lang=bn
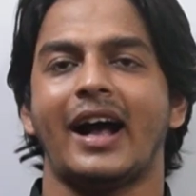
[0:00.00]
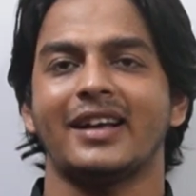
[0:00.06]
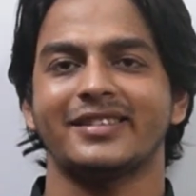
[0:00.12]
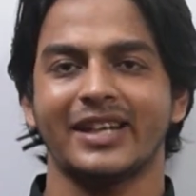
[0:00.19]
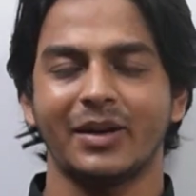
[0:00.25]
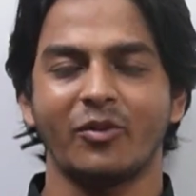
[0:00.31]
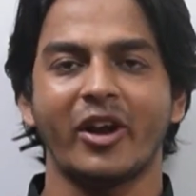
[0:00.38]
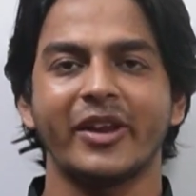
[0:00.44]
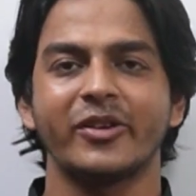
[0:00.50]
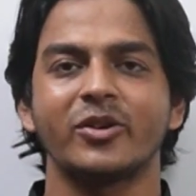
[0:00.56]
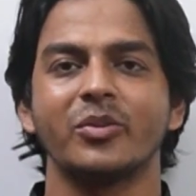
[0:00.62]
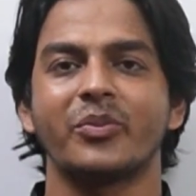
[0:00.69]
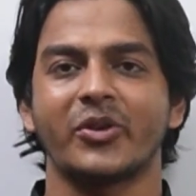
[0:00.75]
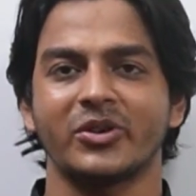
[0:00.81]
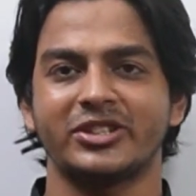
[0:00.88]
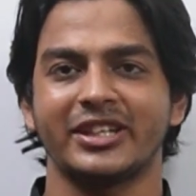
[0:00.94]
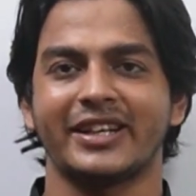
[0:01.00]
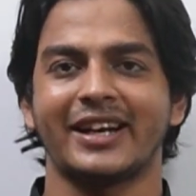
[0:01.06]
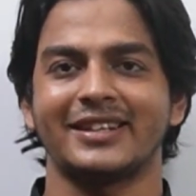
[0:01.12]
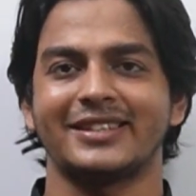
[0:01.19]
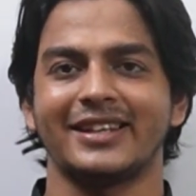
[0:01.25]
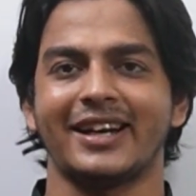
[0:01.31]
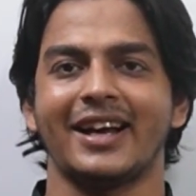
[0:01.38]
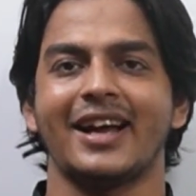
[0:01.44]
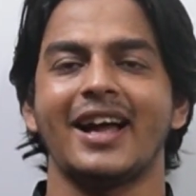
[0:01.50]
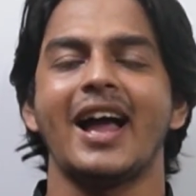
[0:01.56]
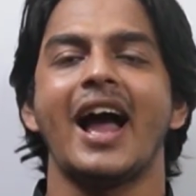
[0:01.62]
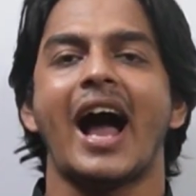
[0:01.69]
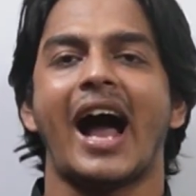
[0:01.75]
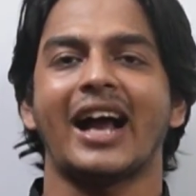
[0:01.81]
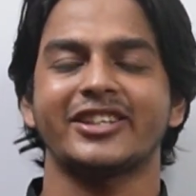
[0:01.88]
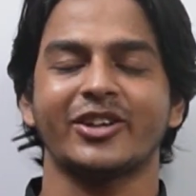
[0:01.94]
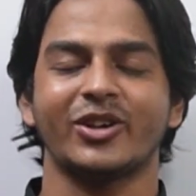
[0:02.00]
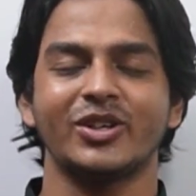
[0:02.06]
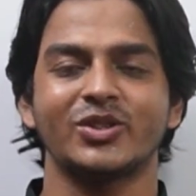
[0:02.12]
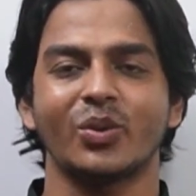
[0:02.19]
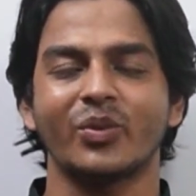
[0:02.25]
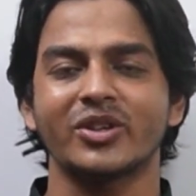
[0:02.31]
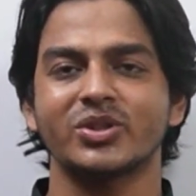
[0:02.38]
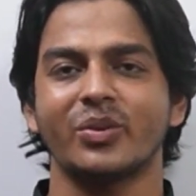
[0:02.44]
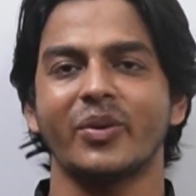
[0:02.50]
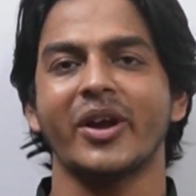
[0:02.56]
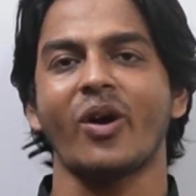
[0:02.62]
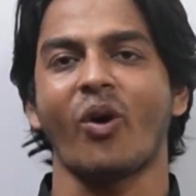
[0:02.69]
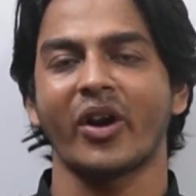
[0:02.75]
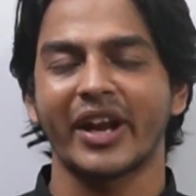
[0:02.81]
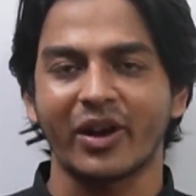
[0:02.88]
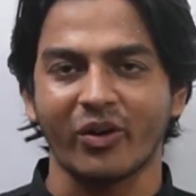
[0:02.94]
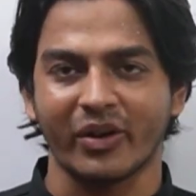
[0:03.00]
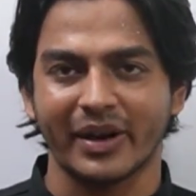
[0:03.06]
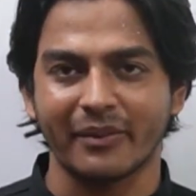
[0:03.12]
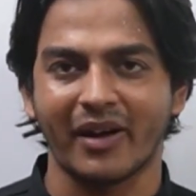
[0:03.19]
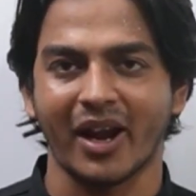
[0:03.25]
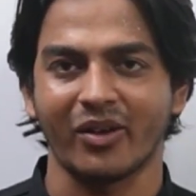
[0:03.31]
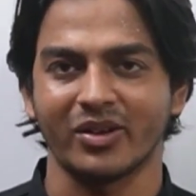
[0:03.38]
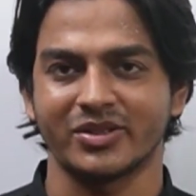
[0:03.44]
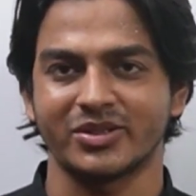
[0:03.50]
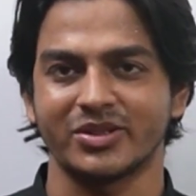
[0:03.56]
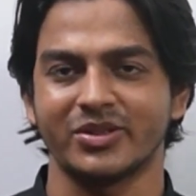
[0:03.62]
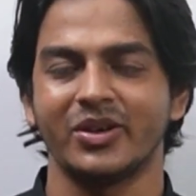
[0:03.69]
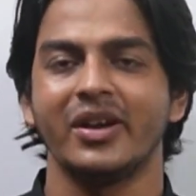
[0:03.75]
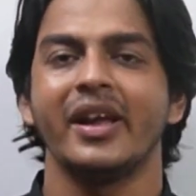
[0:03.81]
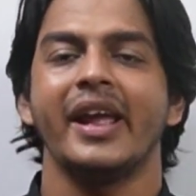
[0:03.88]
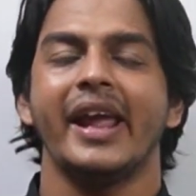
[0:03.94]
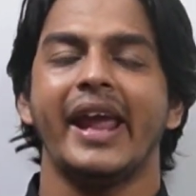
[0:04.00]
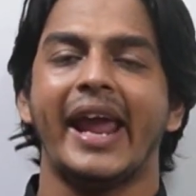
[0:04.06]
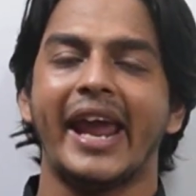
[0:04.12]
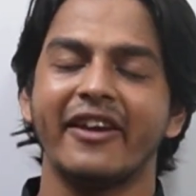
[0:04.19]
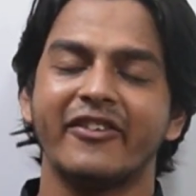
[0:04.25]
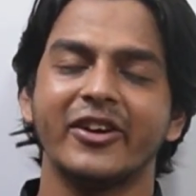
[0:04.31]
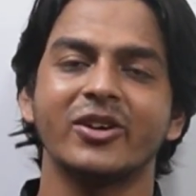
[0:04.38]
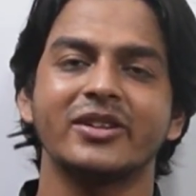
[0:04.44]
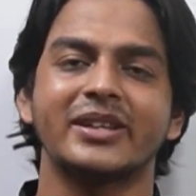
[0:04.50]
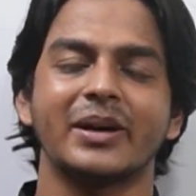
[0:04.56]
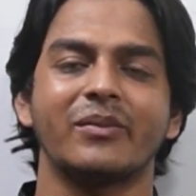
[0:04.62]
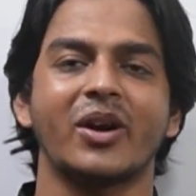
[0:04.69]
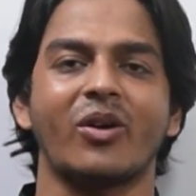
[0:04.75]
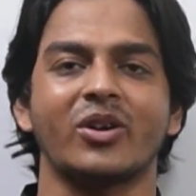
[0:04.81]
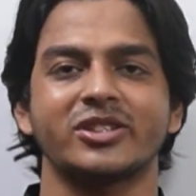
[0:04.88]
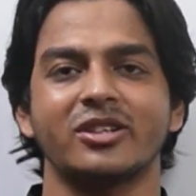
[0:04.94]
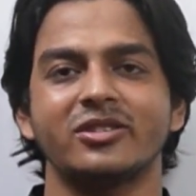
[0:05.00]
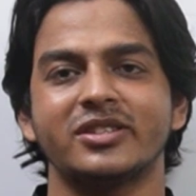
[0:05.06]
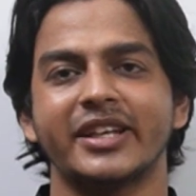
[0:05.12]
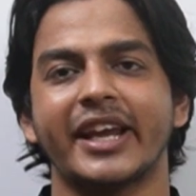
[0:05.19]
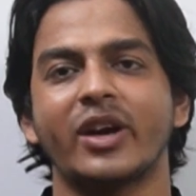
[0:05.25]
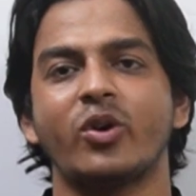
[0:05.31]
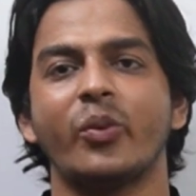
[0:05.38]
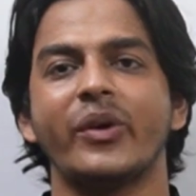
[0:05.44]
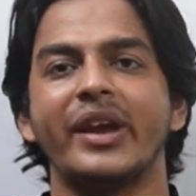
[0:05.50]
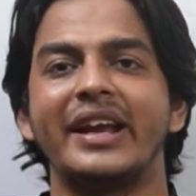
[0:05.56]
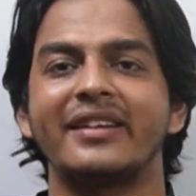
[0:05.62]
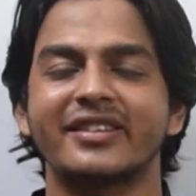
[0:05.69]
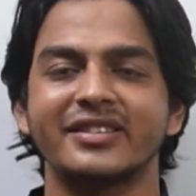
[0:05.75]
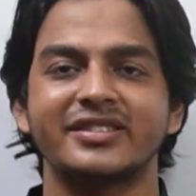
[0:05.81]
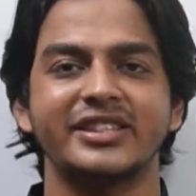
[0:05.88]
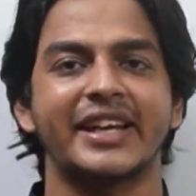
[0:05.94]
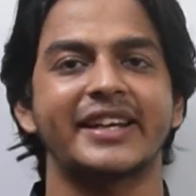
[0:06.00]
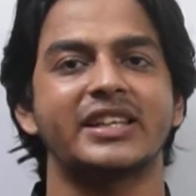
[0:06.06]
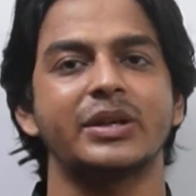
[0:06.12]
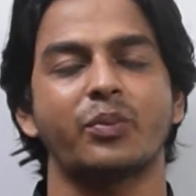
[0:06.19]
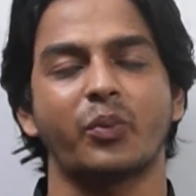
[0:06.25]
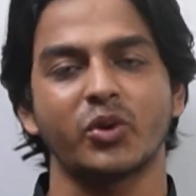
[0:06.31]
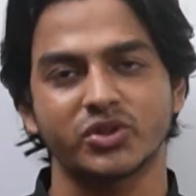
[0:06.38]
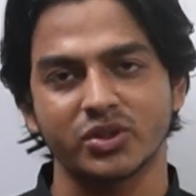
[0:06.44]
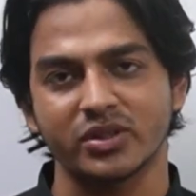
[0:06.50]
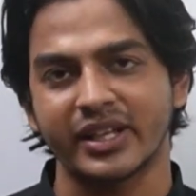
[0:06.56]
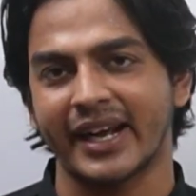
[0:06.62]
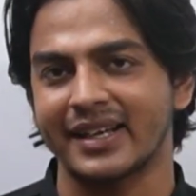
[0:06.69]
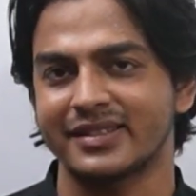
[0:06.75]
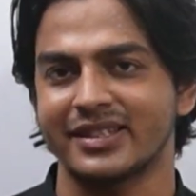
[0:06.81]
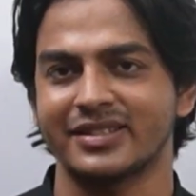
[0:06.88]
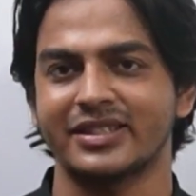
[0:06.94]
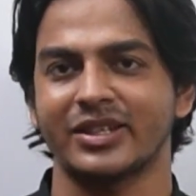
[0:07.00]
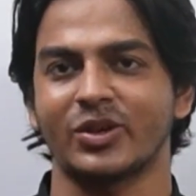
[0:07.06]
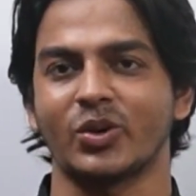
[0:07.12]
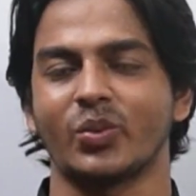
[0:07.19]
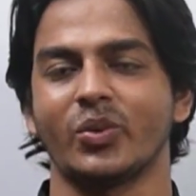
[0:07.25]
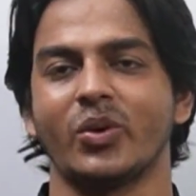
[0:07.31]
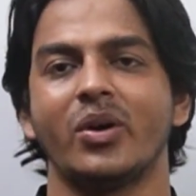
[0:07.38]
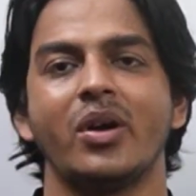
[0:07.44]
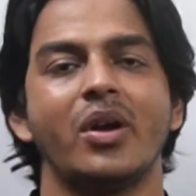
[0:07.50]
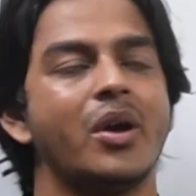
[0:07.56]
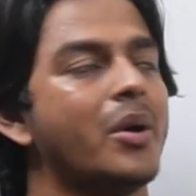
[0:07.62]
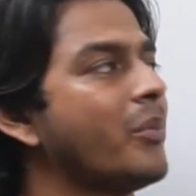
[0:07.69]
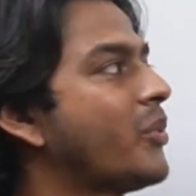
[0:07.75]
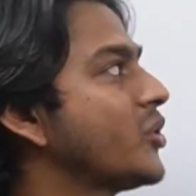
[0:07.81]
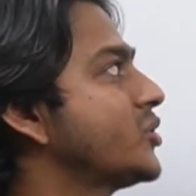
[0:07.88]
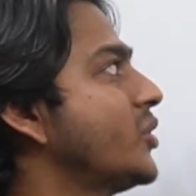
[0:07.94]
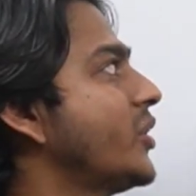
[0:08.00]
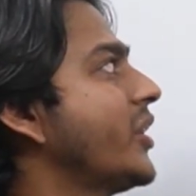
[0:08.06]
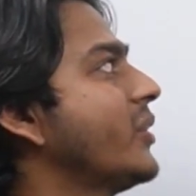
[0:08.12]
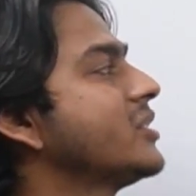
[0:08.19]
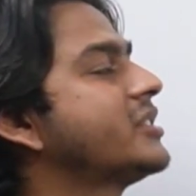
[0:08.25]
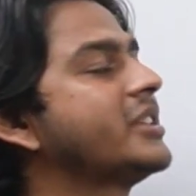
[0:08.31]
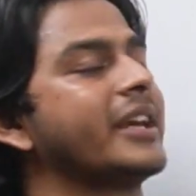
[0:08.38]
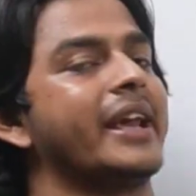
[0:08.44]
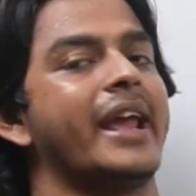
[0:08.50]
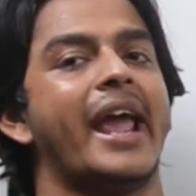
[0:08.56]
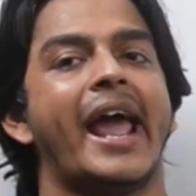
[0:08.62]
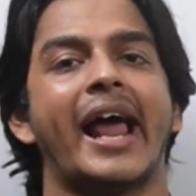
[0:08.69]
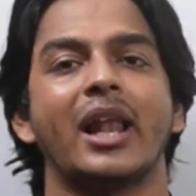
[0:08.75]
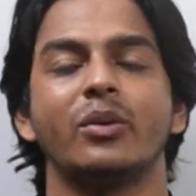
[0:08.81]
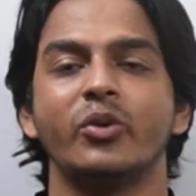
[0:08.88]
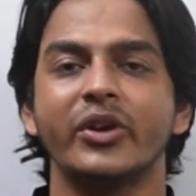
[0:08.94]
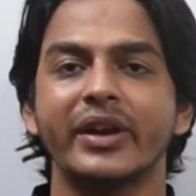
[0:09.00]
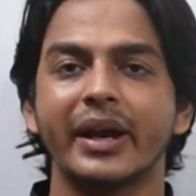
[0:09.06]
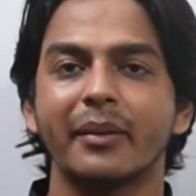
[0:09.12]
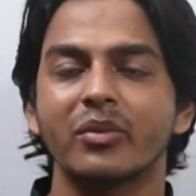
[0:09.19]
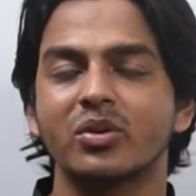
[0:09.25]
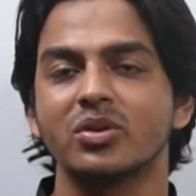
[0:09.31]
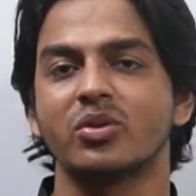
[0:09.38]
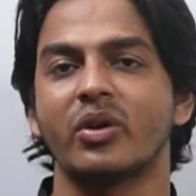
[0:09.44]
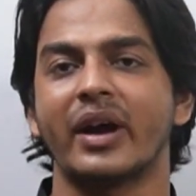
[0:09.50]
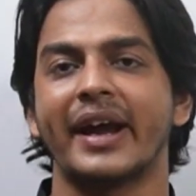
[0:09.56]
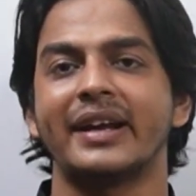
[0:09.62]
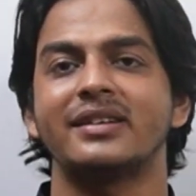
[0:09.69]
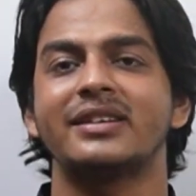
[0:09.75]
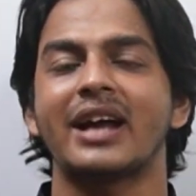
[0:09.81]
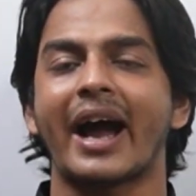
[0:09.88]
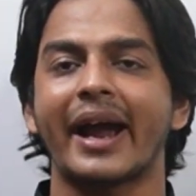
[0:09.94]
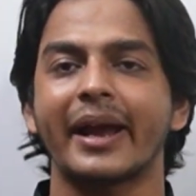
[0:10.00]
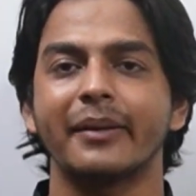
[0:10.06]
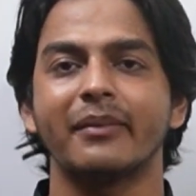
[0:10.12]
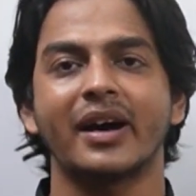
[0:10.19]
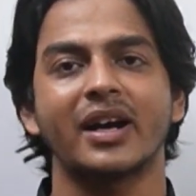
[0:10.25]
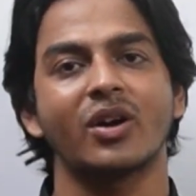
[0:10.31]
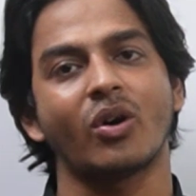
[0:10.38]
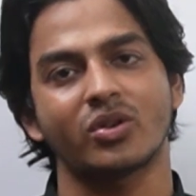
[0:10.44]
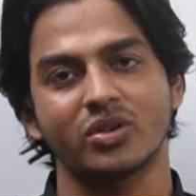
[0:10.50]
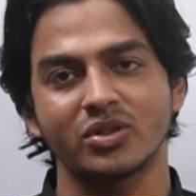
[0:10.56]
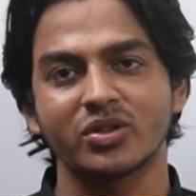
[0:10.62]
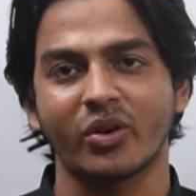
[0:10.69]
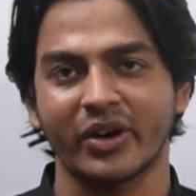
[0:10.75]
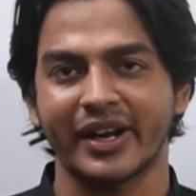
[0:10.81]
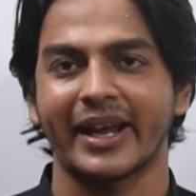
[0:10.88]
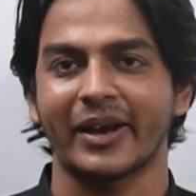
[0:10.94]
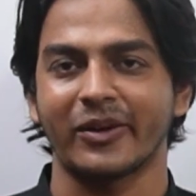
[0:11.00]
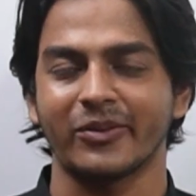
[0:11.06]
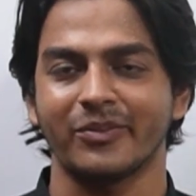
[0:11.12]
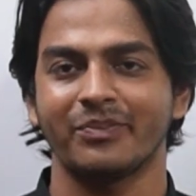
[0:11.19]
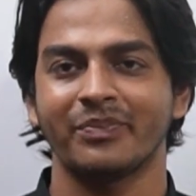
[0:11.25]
আসসালামু আলাইকুম প্রিয় শিক্ষার্থীরা আশা করি তোমরা সবাই অনেক অনেক ভালো আছো এই ভিডিওতে আমরা রসায়ন থেকে খুবই ইন্টারেস্টিং একটি প্রশ্ন দেখার চেষ্টা করব প্রশ্নটি হচ্ছে অ্যালুমিনিয়াম ক্লোরাইড ডাইমার গঠন করে কেন